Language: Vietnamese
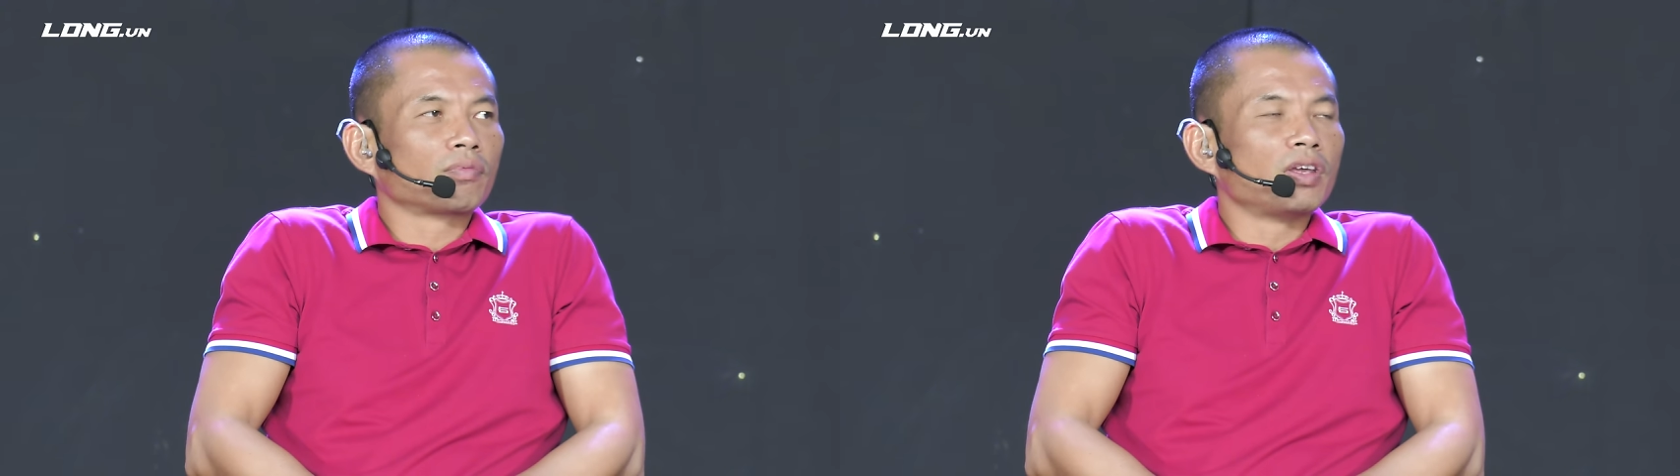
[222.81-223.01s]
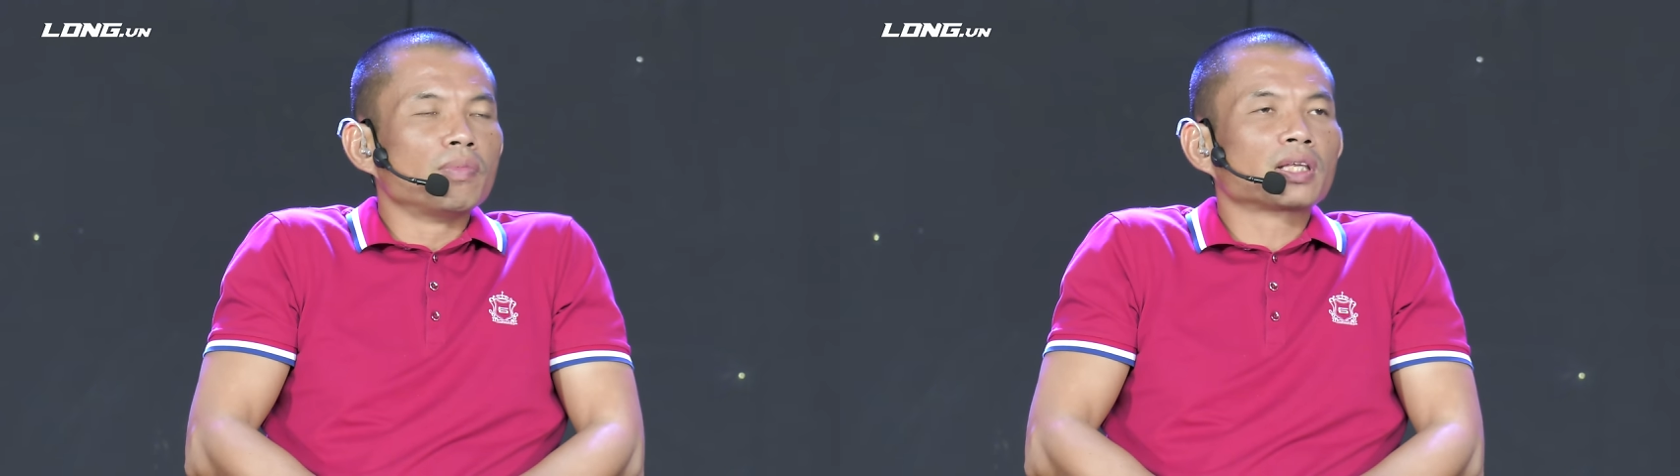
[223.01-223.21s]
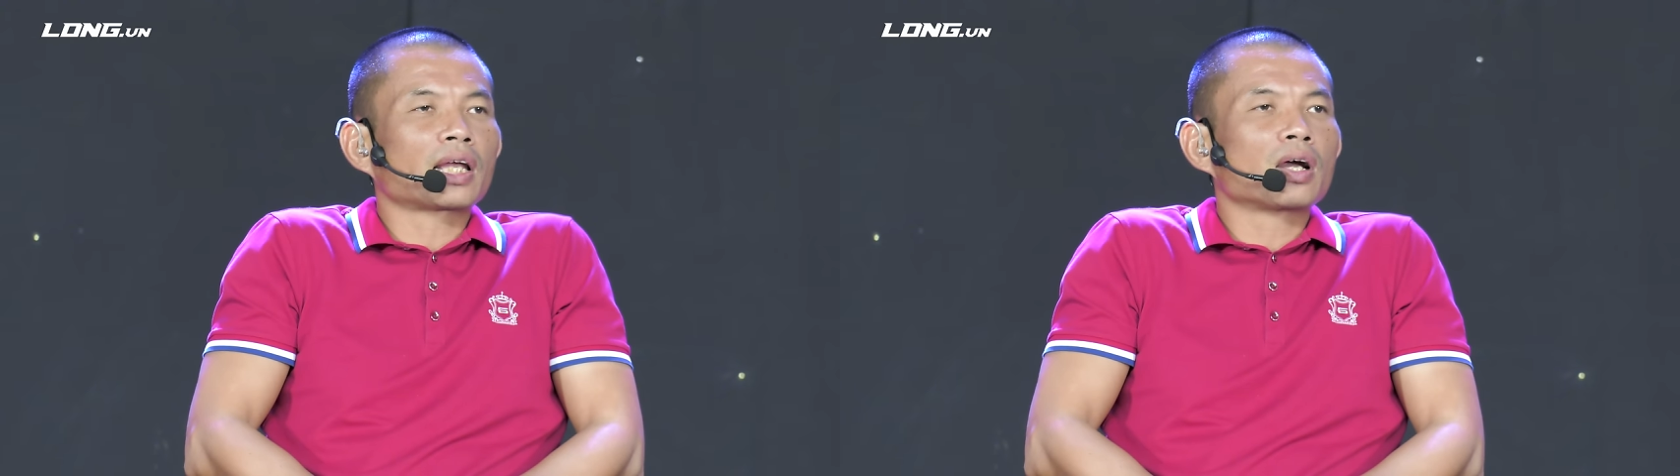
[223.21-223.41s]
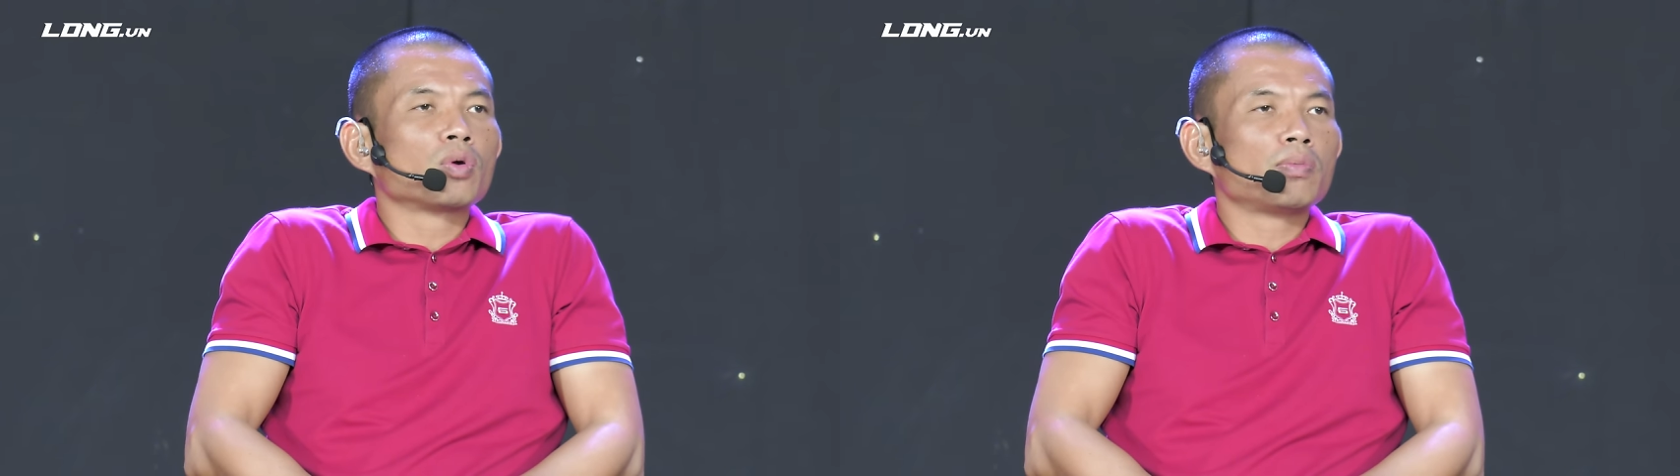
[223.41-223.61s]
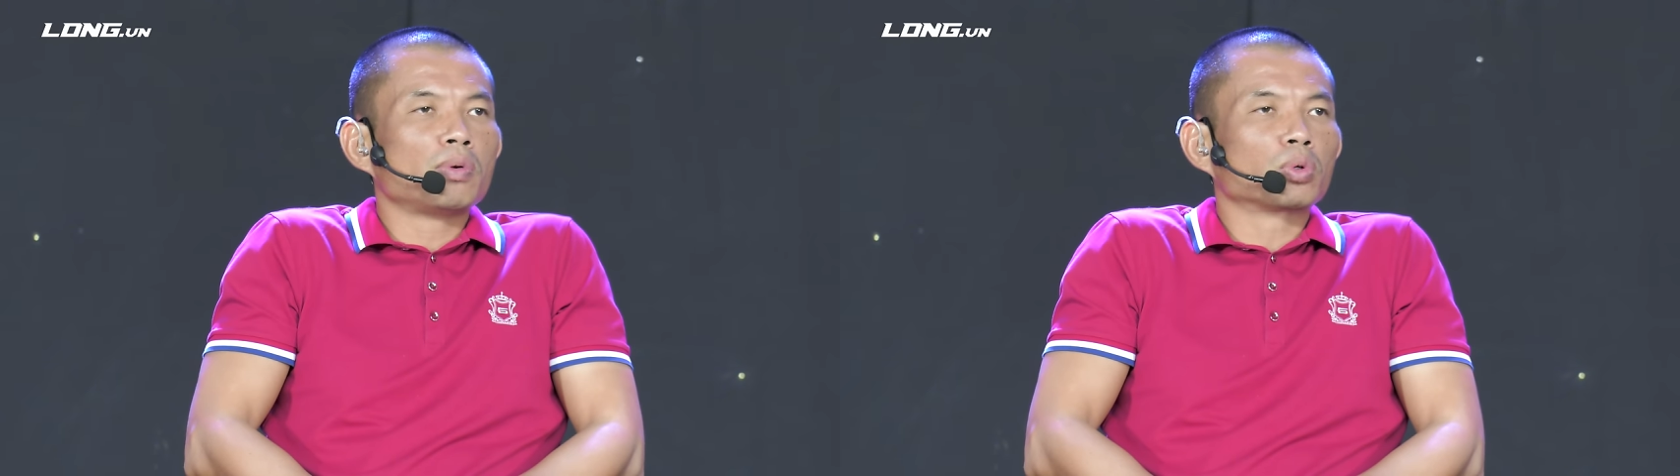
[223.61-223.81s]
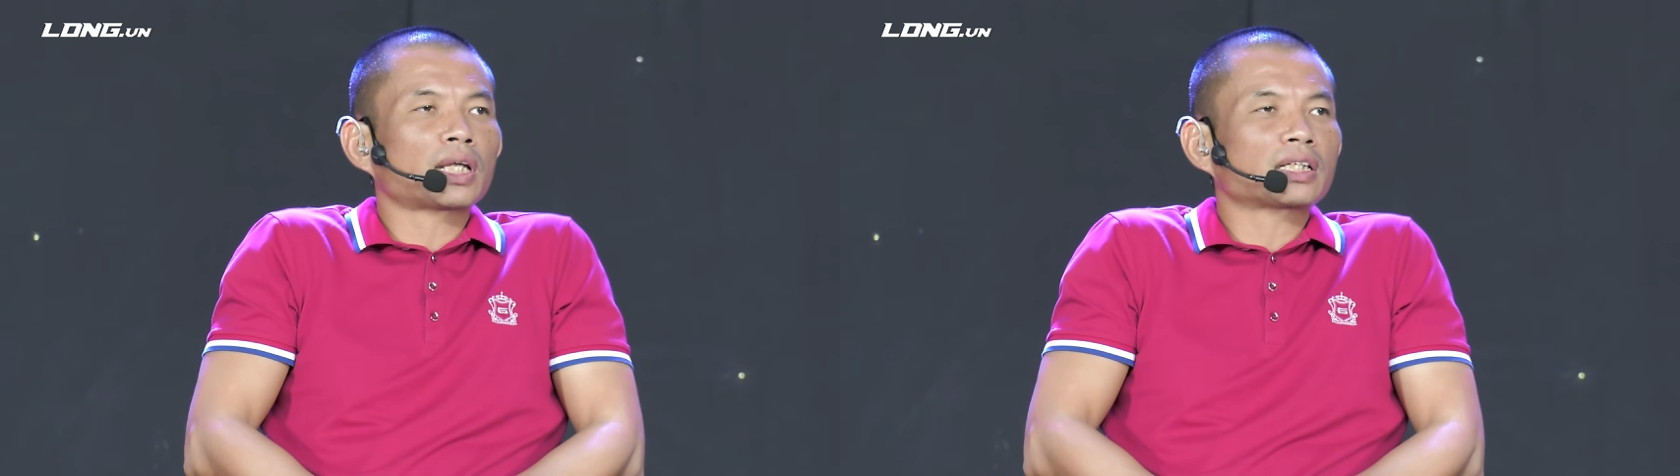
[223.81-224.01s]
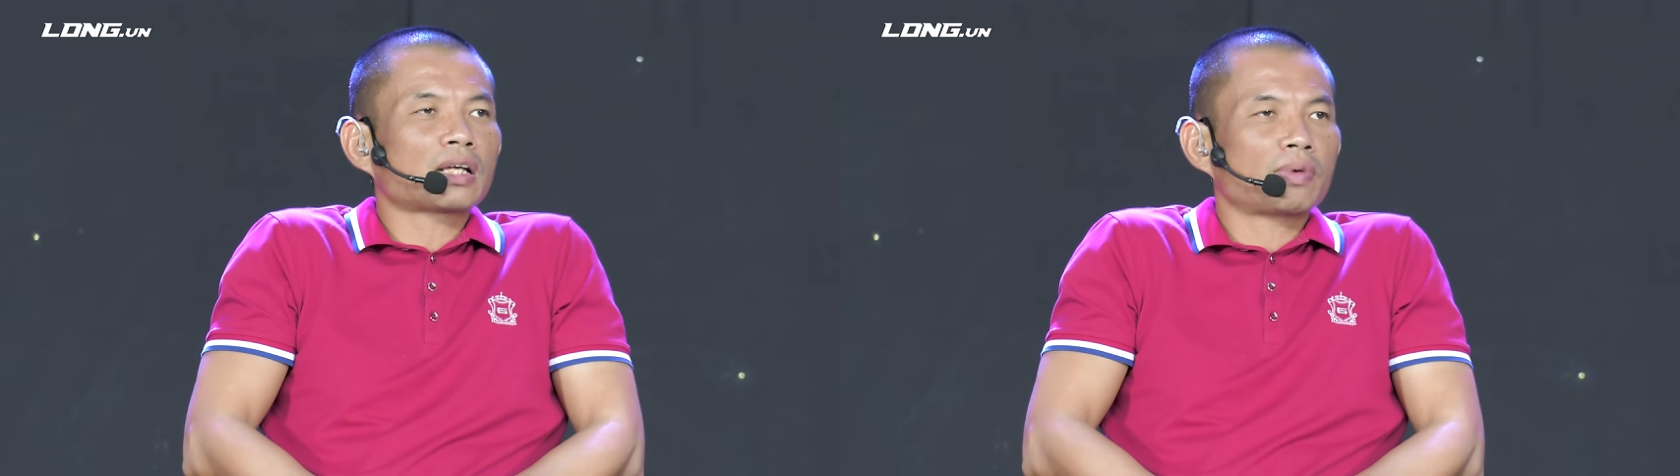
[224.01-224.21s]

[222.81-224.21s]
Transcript: vì mình thành công nên mình muốn tách ra